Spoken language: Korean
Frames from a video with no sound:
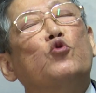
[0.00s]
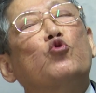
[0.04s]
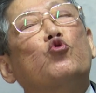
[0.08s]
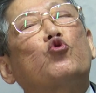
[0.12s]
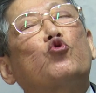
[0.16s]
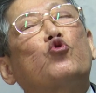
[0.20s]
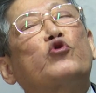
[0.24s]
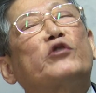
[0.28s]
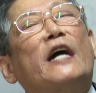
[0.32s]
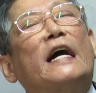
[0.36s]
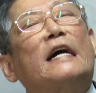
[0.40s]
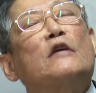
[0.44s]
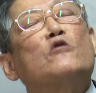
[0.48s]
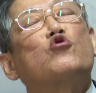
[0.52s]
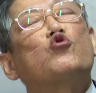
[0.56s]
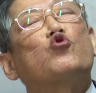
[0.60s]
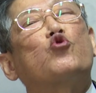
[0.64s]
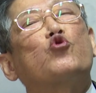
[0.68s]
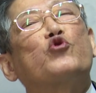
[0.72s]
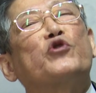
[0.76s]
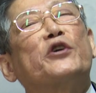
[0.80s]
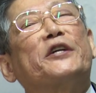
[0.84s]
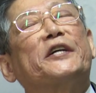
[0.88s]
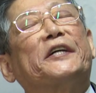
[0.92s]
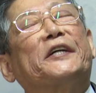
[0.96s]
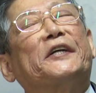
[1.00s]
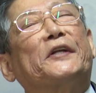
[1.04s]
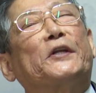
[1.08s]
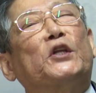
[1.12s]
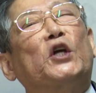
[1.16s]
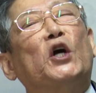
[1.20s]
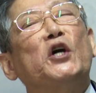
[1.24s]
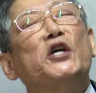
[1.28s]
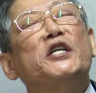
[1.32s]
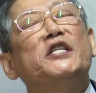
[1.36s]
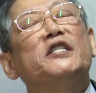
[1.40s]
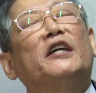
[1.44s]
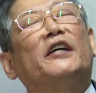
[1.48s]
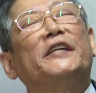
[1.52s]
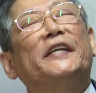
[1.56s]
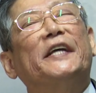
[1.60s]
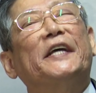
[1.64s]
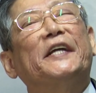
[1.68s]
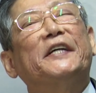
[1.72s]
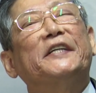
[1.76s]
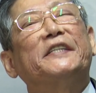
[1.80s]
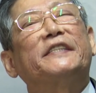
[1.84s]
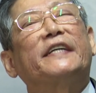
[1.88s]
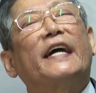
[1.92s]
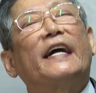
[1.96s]
6장 9절에는 너희는
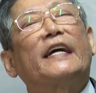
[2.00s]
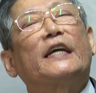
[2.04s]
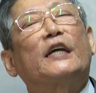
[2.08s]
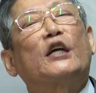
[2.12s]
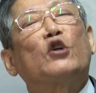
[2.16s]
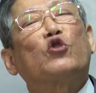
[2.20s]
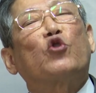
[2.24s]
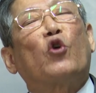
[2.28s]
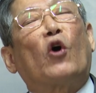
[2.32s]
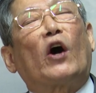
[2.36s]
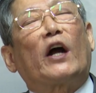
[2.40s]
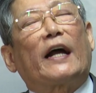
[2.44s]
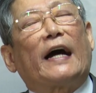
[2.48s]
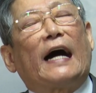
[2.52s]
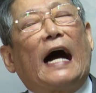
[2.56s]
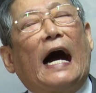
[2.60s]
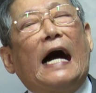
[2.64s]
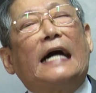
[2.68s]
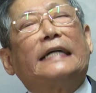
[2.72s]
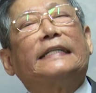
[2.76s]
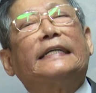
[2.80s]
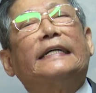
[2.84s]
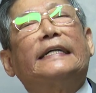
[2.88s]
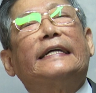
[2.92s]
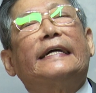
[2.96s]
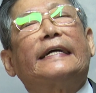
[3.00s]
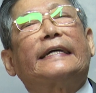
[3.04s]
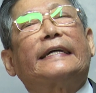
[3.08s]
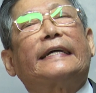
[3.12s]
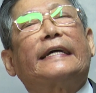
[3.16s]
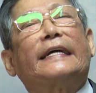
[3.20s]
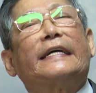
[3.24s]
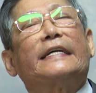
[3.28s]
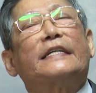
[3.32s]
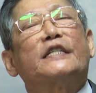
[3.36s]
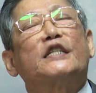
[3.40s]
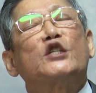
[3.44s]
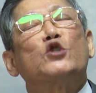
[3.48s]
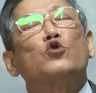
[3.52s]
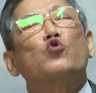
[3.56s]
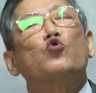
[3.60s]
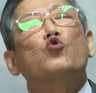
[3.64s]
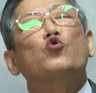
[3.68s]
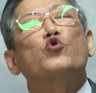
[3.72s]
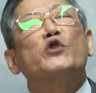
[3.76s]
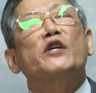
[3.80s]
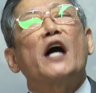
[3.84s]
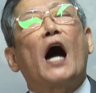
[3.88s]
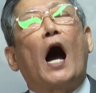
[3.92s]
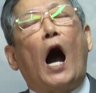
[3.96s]
이렇게 기도하라. 하늘에 계신
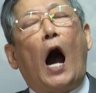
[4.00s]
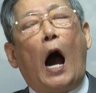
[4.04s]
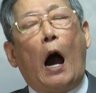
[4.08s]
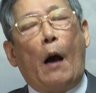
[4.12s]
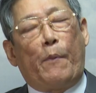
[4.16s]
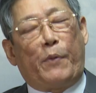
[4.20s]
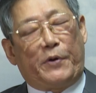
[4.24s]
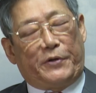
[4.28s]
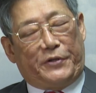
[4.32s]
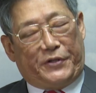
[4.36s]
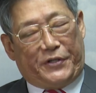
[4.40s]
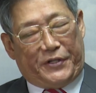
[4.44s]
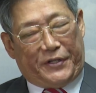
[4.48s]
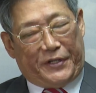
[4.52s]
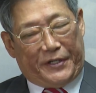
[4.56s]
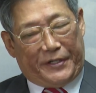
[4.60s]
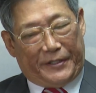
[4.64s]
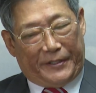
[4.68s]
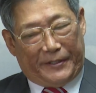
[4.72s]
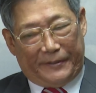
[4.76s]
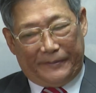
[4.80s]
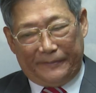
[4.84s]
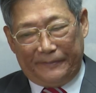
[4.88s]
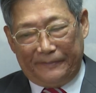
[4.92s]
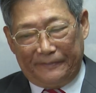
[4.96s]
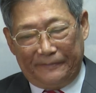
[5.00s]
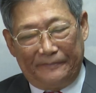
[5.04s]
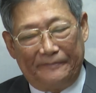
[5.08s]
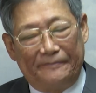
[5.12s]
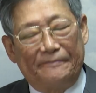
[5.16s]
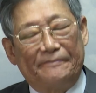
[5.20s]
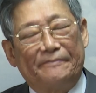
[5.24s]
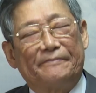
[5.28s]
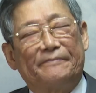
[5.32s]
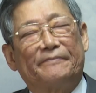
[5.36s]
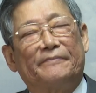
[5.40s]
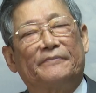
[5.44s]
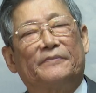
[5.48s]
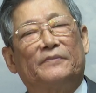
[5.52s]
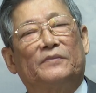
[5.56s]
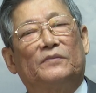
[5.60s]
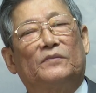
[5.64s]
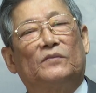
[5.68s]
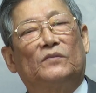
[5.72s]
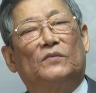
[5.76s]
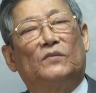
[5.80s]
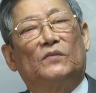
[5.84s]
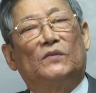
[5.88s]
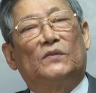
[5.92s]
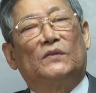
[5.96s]
우리 아버지요.
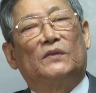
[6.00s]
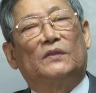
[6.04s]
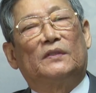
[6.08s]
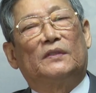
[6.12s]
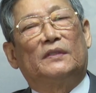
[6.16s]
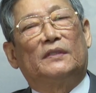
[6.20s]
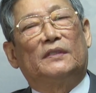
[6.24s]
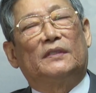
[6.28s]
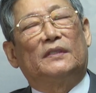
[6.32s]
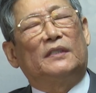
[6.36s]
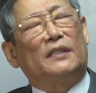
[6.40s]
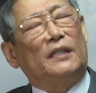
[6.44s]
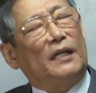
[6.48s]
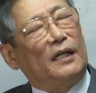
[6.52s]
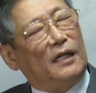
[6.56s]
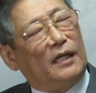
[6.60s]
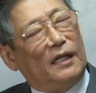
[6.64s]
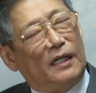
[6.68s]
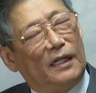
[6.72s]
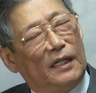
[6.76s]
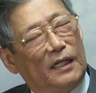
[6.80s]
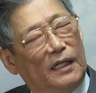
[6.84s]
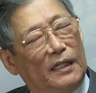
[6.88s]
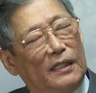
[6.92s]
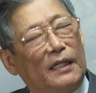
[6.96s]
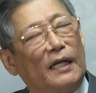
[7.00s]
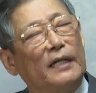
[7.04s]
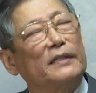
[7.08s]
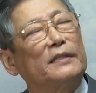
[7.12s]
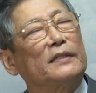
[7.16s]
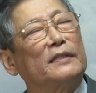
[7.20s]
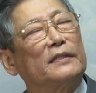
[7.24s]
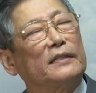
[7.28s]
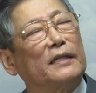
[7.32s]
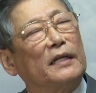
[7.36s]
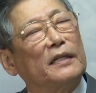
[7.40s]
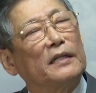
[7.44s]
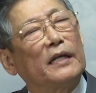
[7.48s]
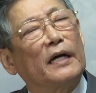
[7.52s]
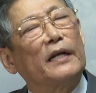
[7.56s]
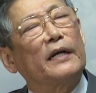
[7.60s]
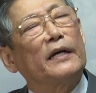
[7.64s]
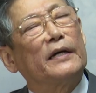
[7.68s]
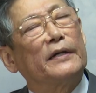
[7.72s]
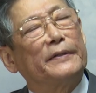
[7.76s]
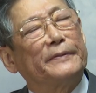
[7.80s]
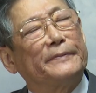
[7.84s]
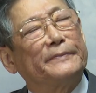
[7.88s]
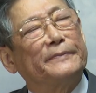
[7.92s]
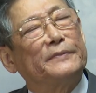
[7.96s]
야, 나
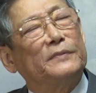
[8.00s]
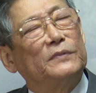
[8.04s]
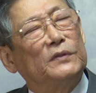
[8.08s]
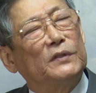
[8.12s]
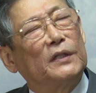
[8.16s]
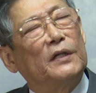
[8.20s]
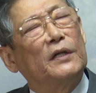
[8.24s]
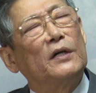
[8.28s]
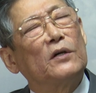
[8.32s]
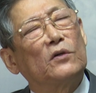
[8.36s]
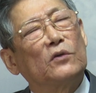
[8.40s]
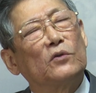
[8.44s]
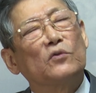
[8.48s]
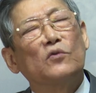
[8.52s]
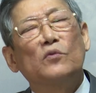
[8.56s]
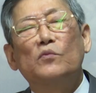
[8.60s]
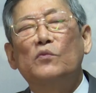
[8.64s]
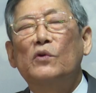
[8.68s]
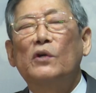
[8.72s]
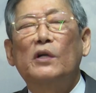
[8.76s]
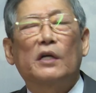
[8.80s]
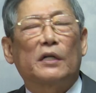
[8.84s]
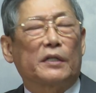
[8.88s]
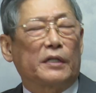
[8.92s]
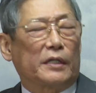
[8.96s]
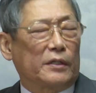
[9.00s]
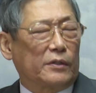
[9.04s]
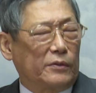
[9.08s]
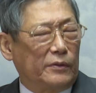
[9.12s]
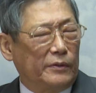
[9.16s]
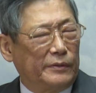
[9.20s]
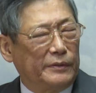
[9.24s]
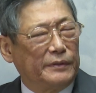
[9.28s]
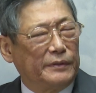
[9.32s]
옛날에 이걸 읽고 눈물 나더라고.